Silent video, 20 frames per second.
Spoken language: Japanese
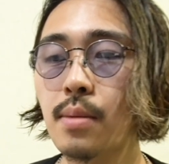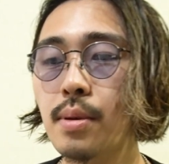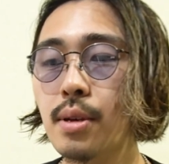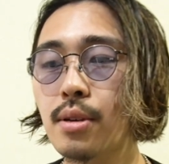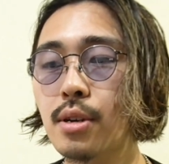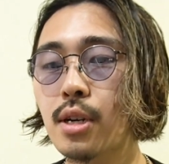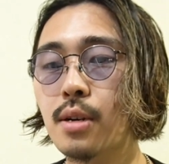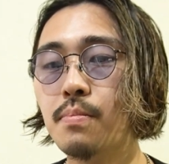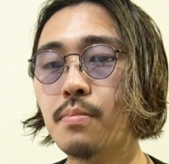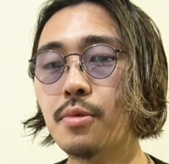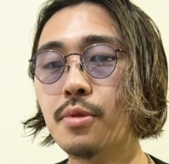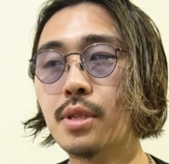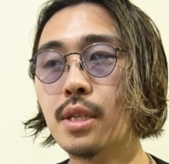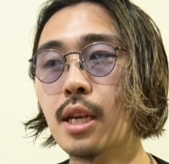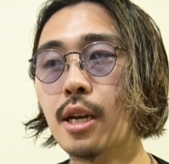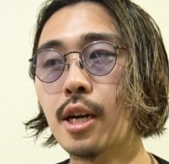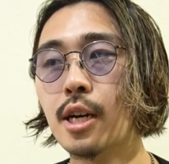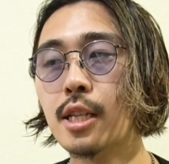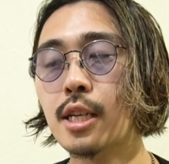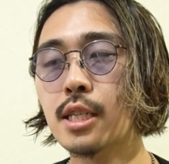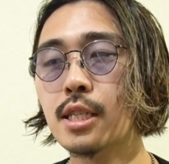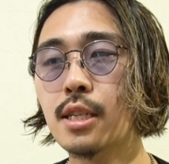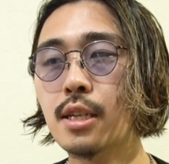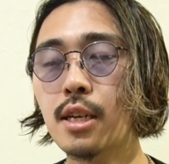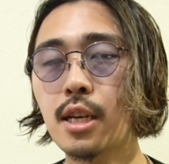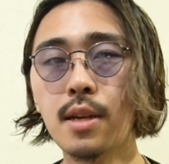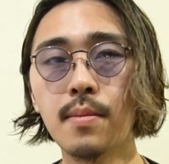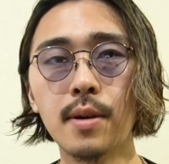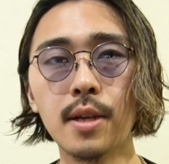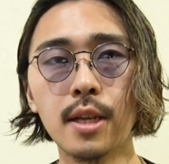かピックアップして話で
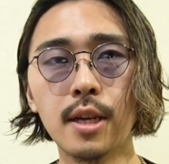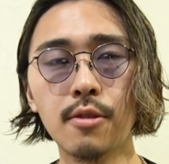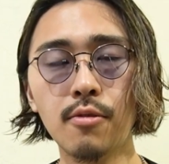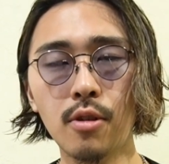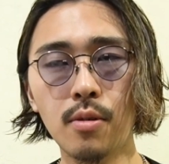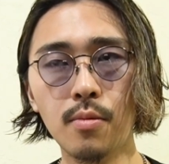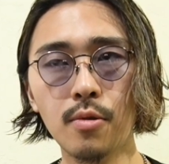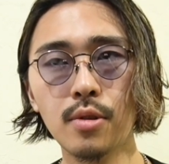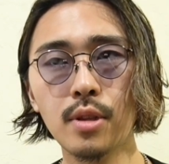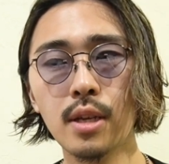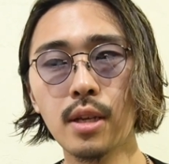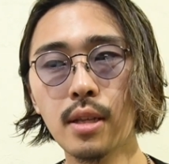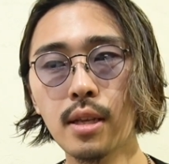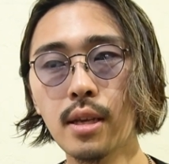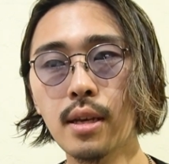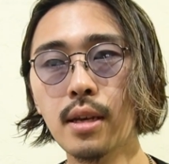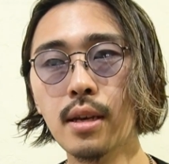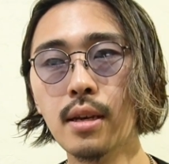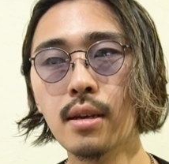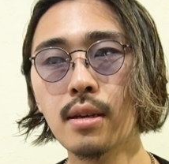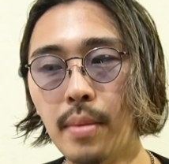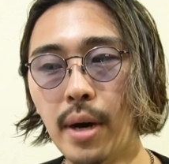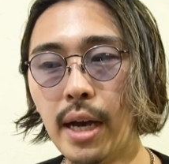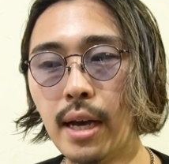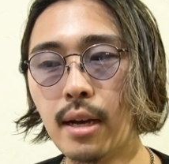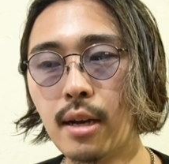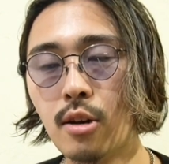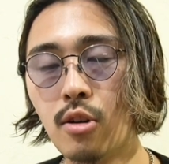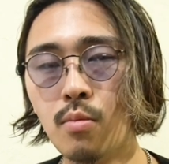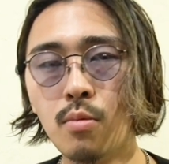きればなと思っていて、
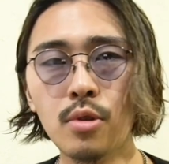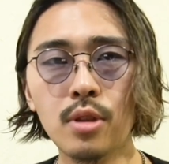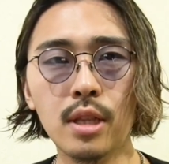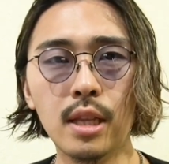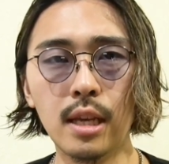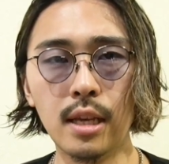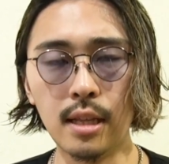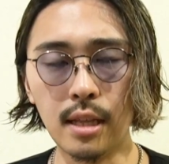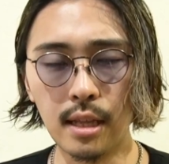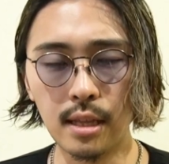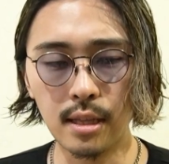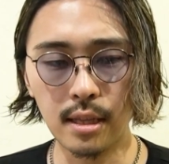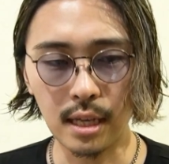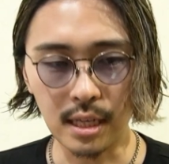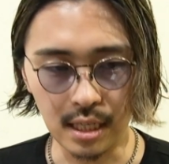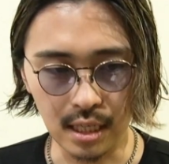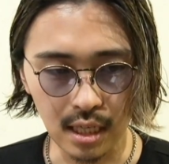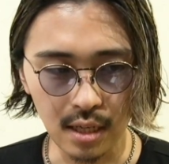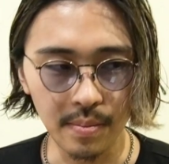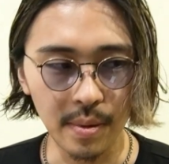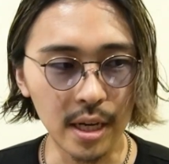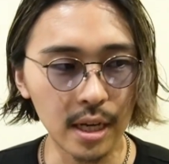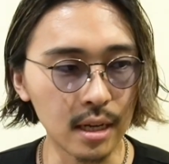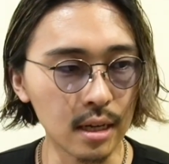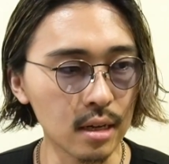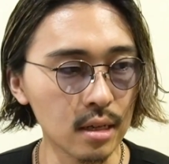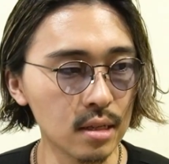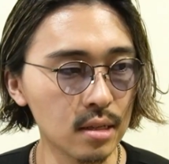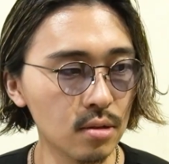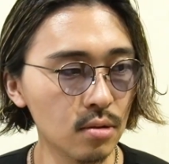前から思っていたし、前
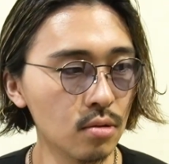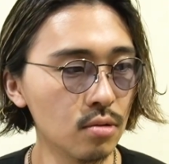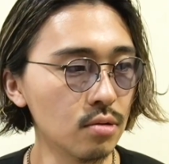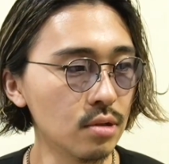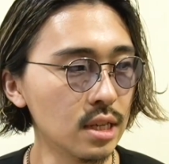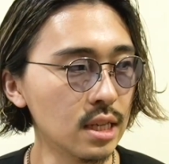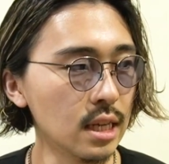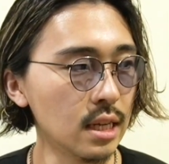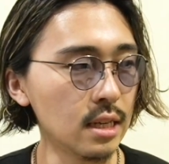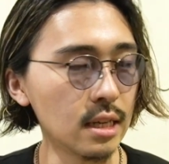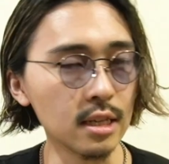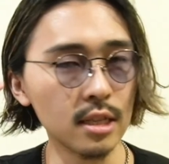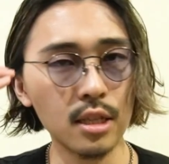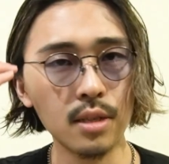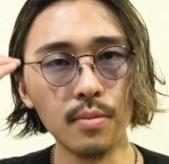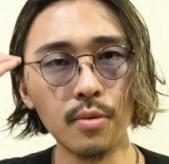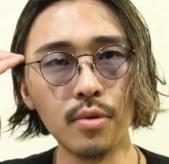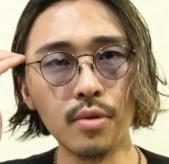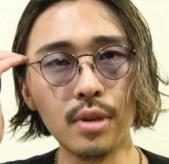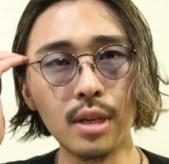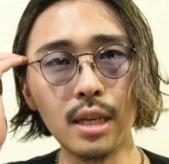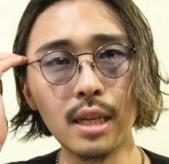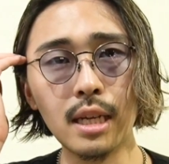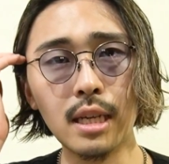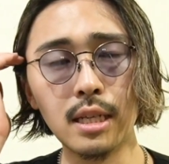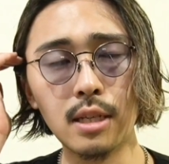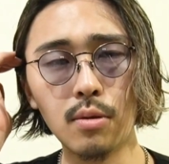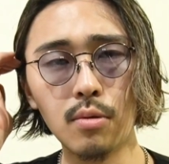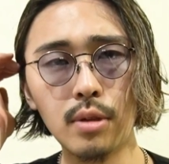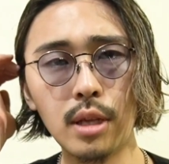からすごく来ていた質問に
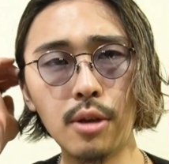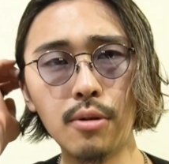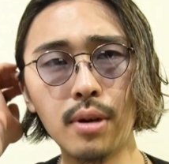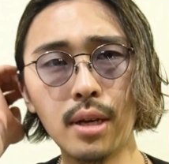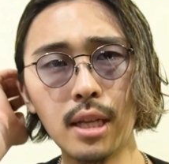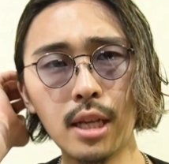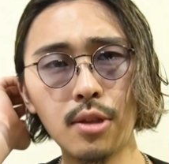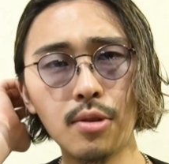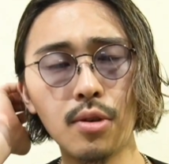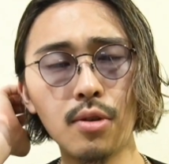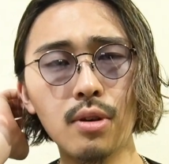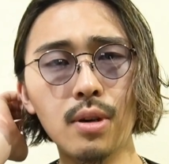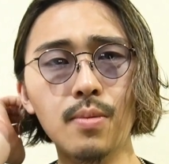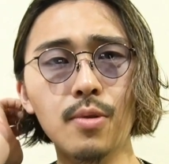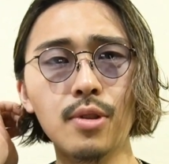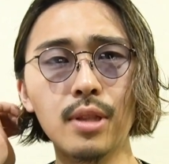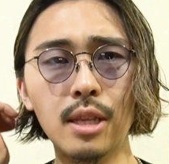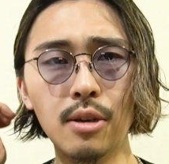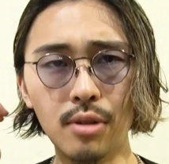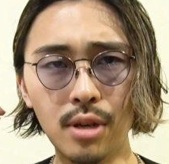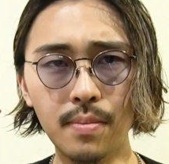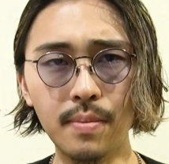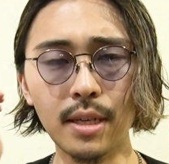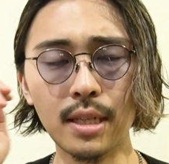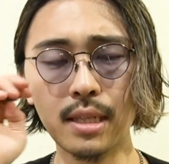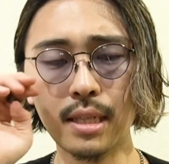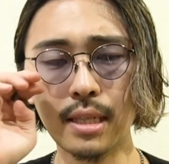対して答えようかなと今日は思っておりま